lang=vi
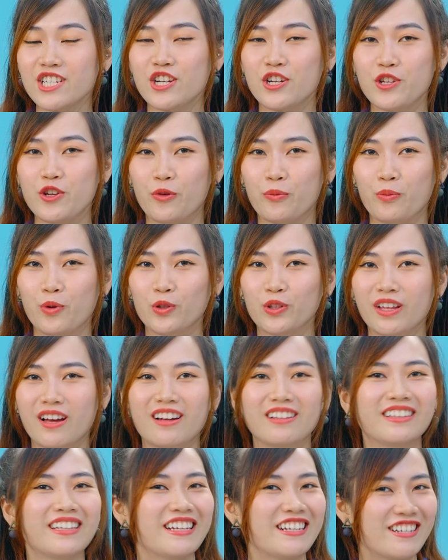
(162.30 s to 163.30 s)
sử dụng motor
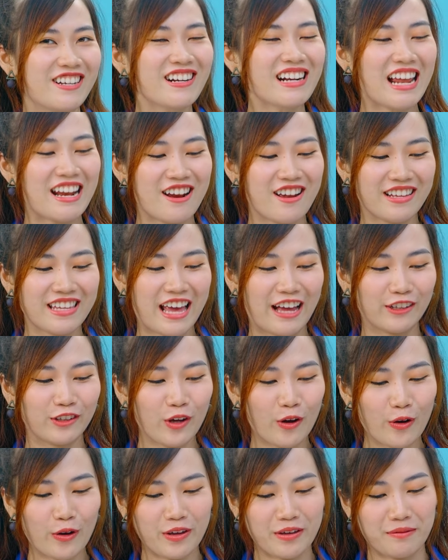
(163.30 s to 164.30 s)
thì rất là đơn giản
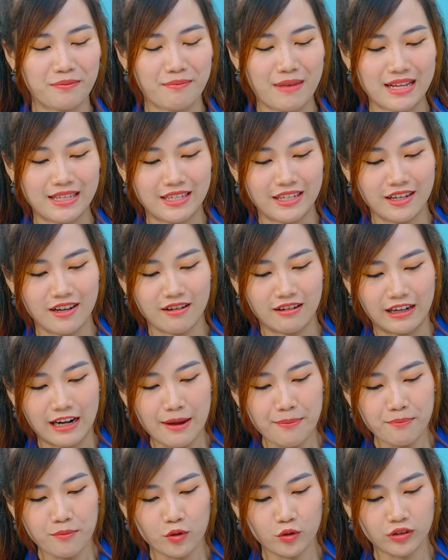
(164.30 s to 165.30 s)
thôi, bạn chỉ cần
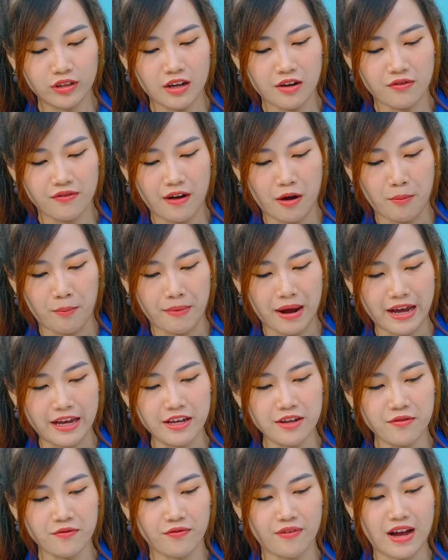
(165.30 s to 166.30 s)
lắp motor vào
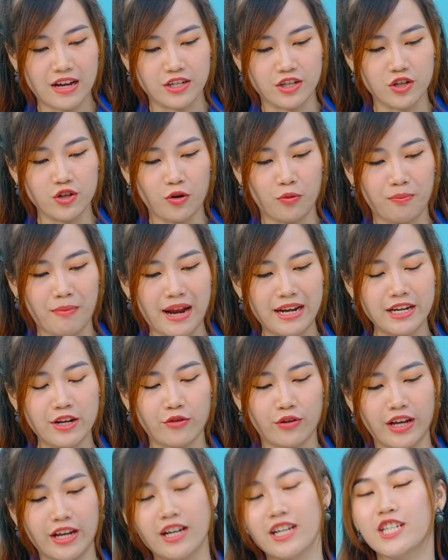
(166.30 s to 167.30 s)
máy và sử dụng bảng điều
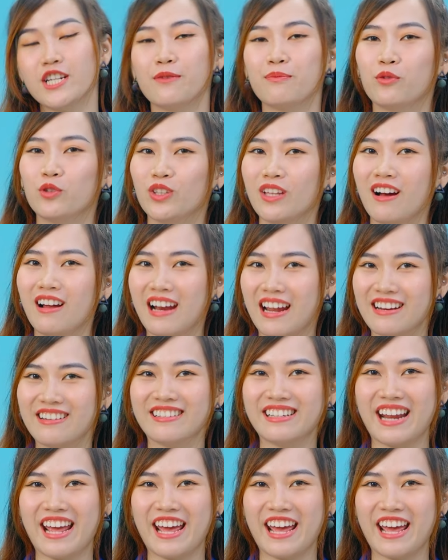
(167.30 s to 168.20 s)
khiển ở trên motor là được